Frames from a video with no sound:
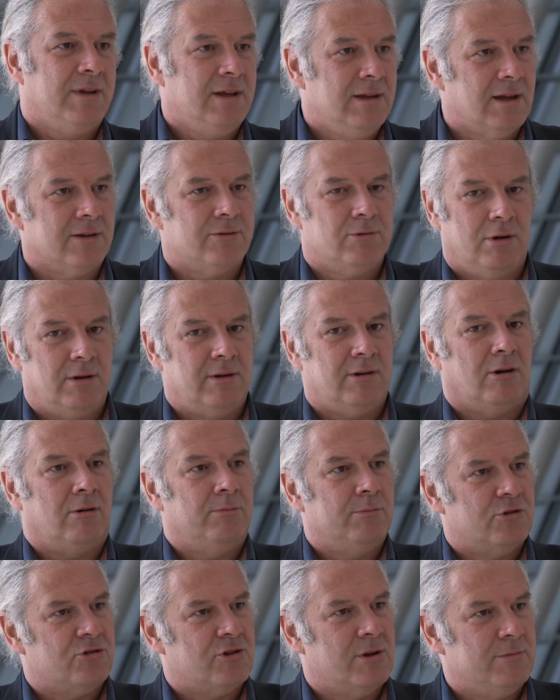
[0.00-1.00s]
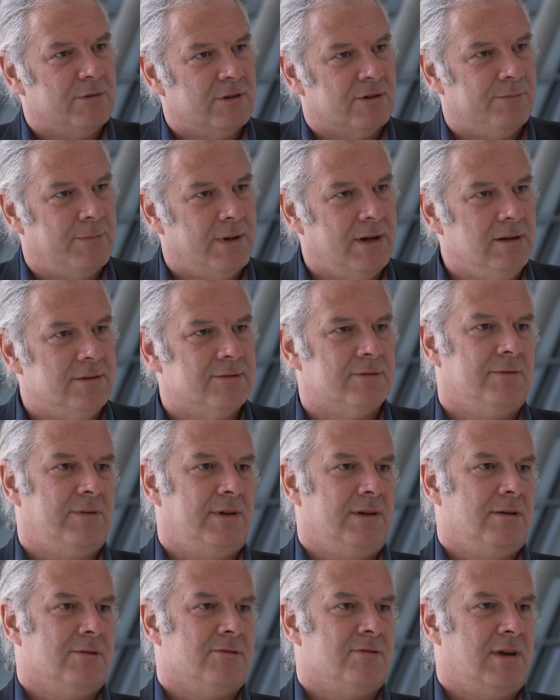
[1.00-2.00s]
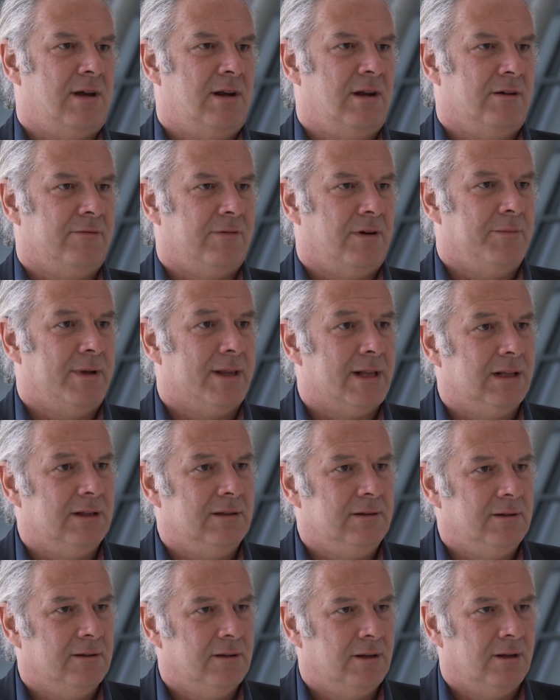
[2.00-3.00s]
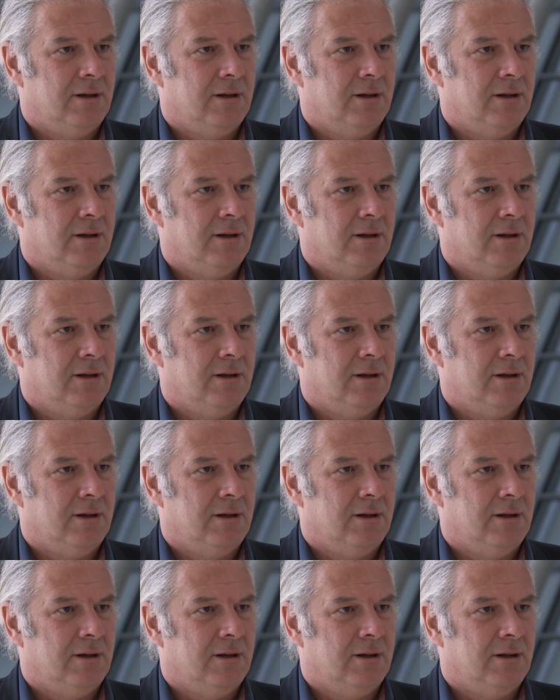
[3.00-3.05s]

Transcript: die natürlich auch ein bestimmtes Bild zu Venezuela vermitteln